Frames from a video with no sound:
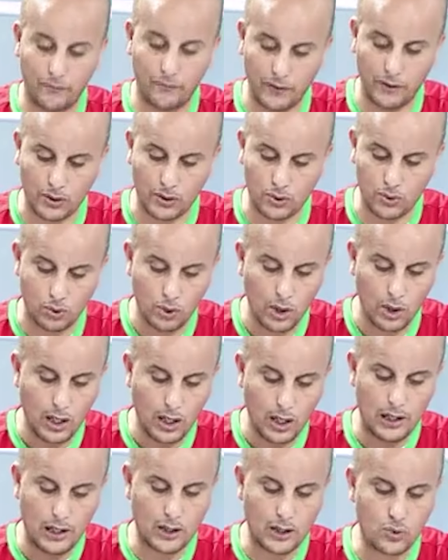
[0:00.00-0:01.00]
فاسو
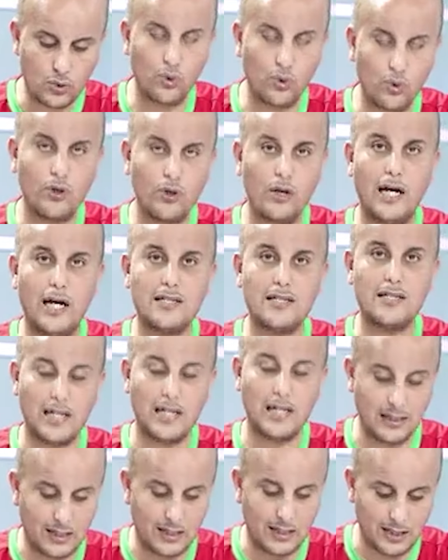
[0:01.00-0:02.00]
اللي غتكون على
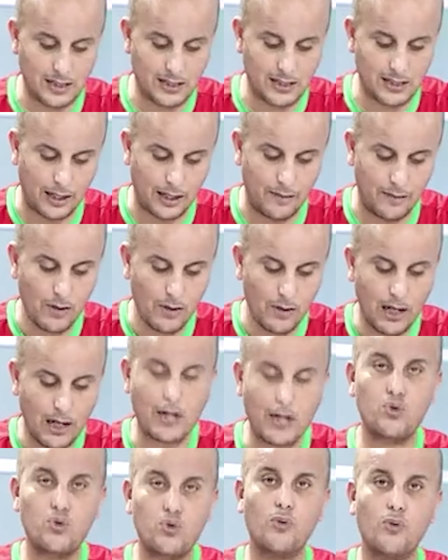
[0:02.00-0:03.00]
الساعة التاسعة
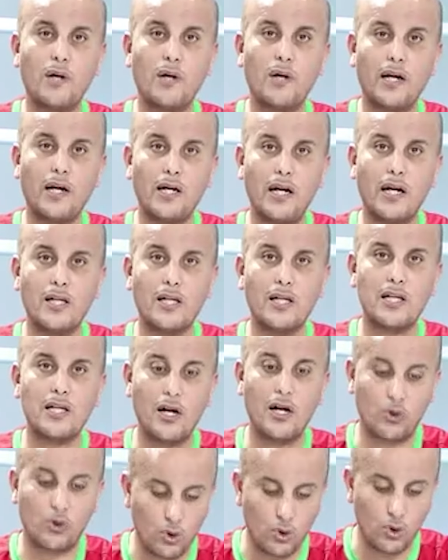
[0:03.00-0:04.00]
غتكون بقيادة
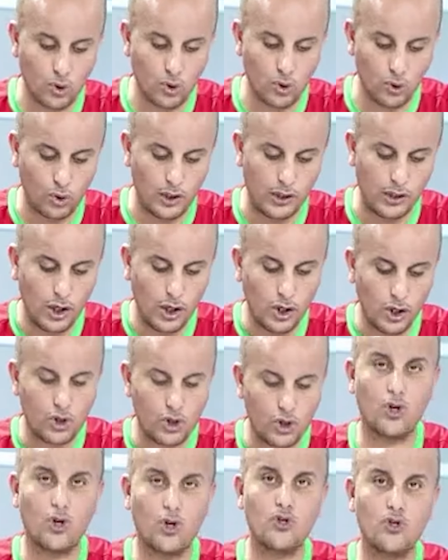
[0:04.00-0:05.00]
الكونغولي
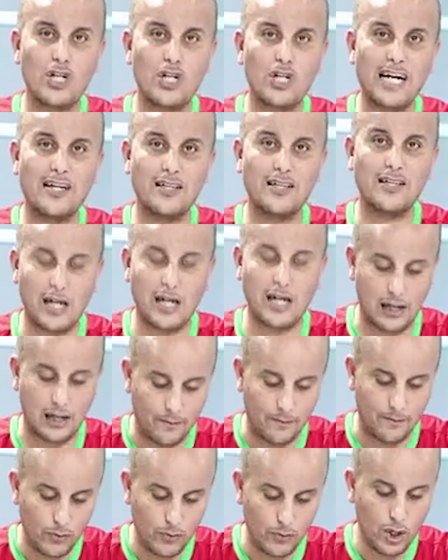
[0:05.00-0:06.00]
جون جاك ندالا
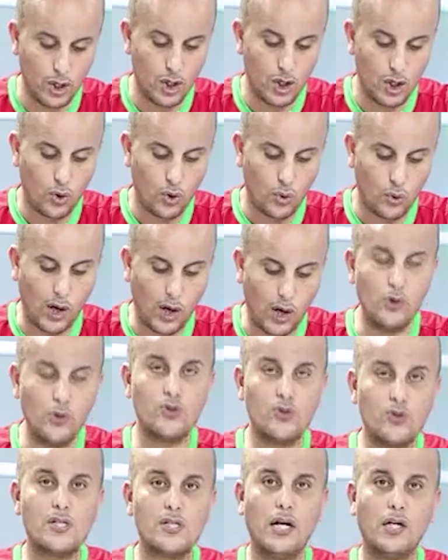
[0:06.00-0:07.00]

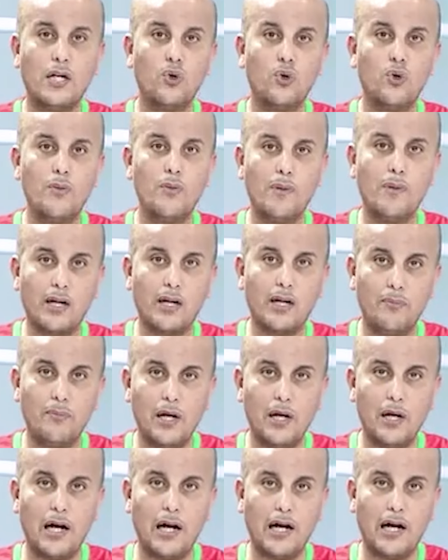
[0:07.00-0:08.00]
ويساعده المغربي
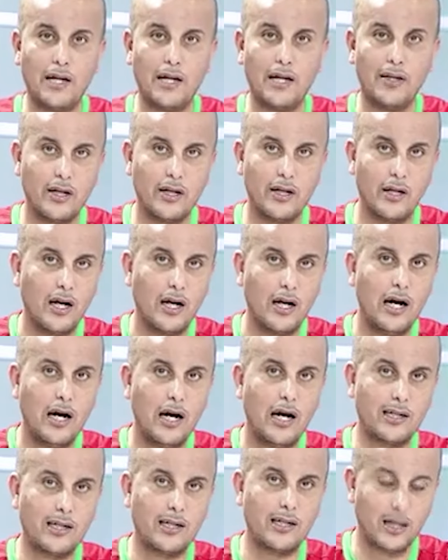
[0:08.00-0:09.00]
الأنيق
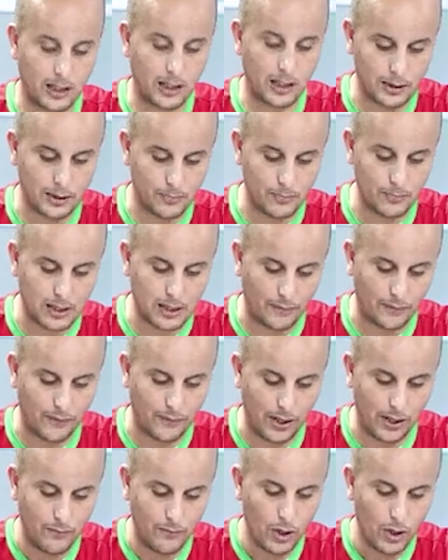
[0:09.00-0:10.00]
أكركاد مصطفى